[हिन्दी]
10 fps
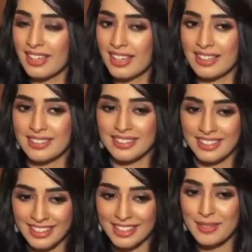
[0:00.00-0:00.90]
and
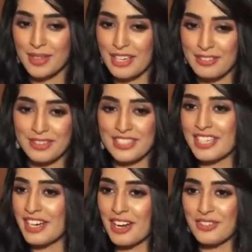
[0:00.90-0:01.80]
luckily my
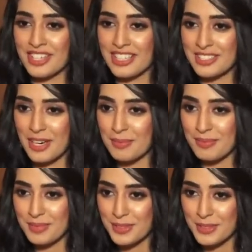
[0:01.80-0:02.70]
efforts and hard work has come
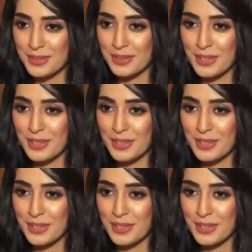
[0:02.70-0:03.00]
to